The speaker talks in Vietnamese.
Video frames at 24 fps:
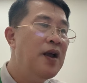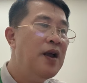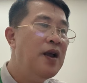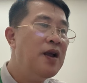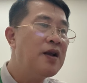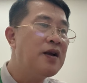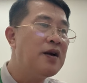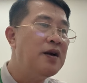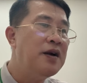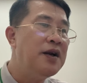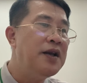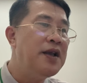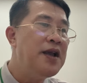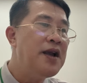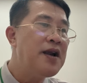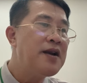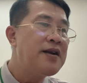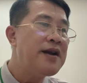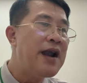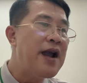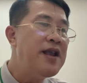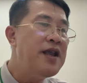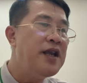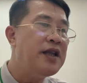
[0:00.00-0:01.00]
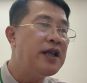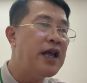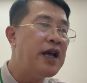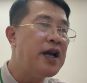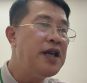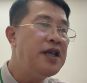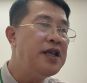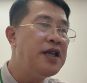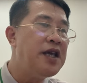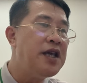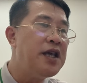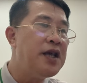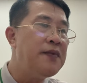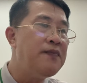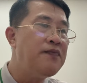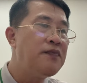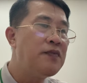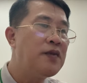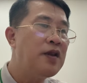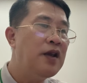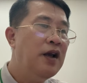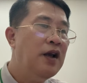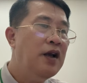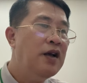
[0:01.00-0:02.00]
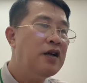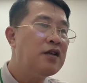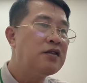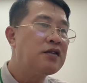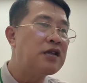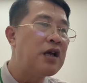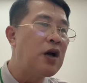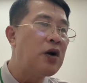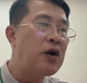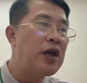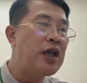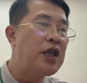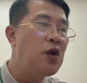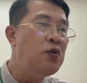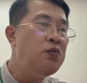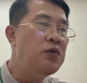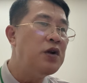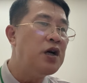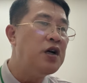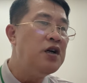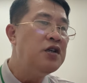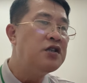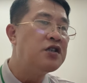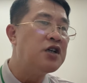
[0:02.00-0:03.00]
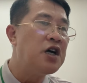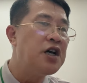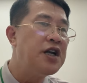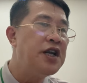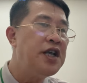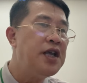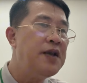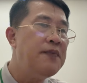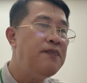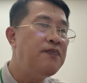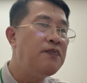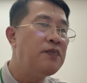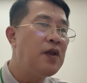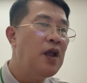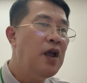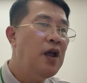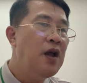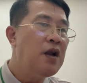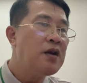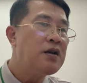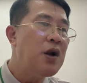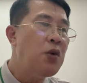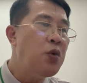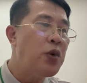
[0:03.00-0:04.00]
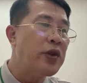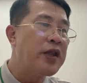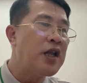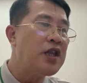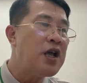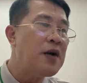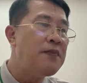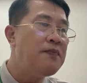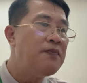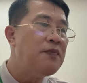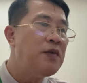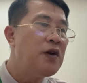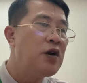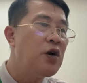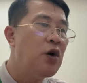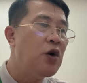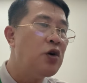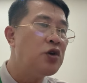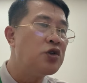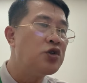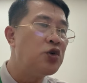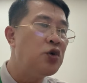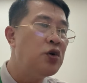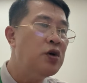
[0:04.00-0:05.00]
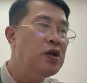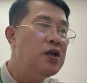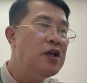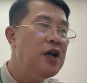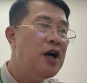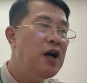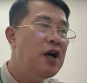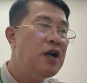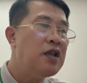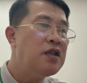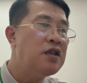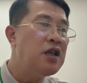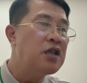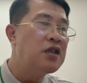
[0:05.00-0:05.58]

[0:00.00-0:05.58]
Người đã nhìn thấy cái gì? Sau khi chúng nữ rời đi, Đông Hoàng Tâm ngồi xuống, nhấc